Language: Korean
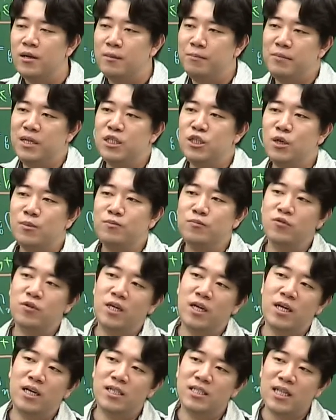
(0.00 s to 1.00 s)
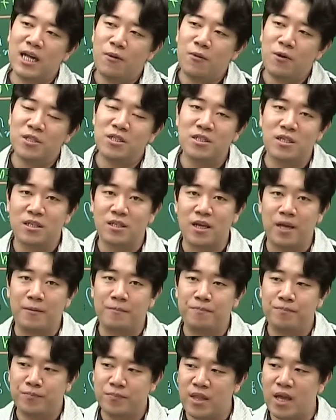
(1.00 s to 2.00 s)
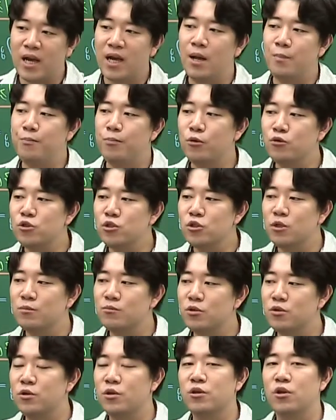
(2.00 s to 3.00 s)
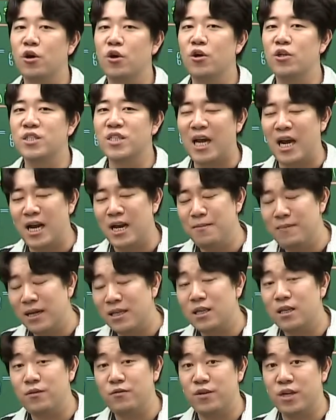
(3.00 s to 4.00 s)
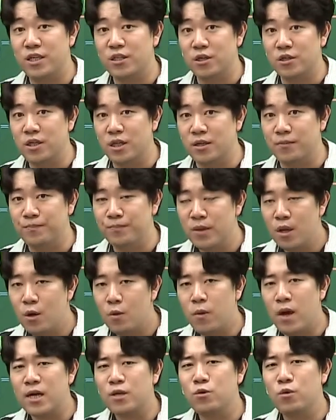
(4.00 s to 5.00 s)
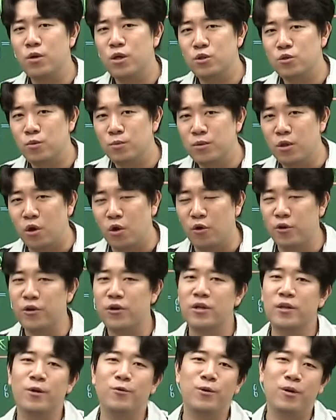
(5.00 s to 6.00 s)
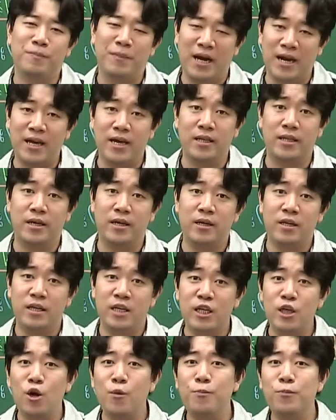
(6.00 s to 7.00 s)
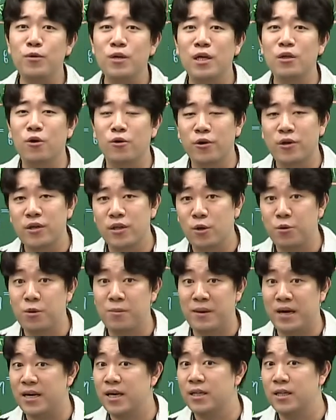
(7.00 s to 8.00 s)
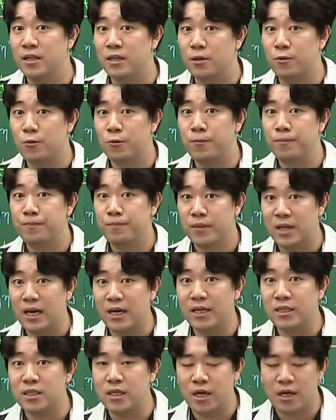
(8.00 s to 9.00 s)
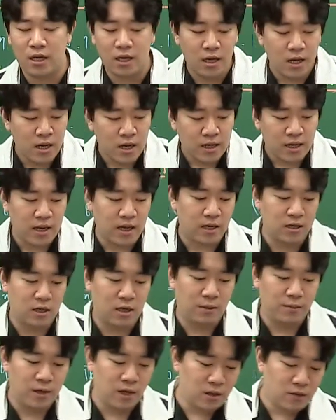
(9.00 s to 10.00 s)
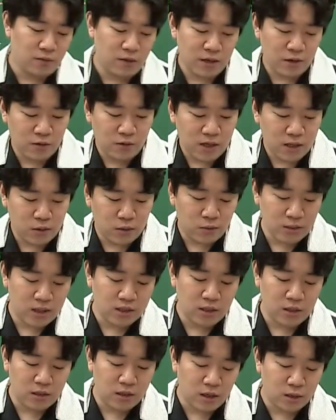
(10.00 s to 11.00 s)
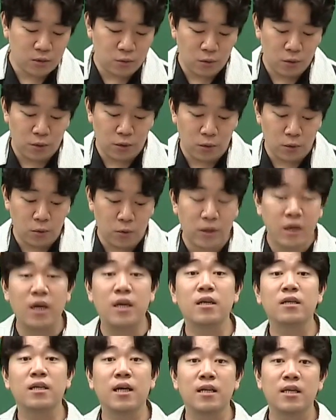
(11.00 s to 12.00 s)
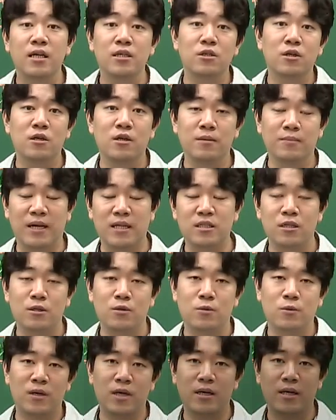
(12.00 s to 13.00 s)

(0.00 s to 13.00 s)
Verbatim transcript: 미적분이랑 싸웠을 때 내가 표준 점수를 더 잘 받기 위해서는 확통이 좀 더 어렵게 나오길 바래야 돼. 이것보단 어렵게 나오길 바래야 된다고. 알겠지? 그러면 확률과 통계 선택도 이렇게 일단 해설을 마치도록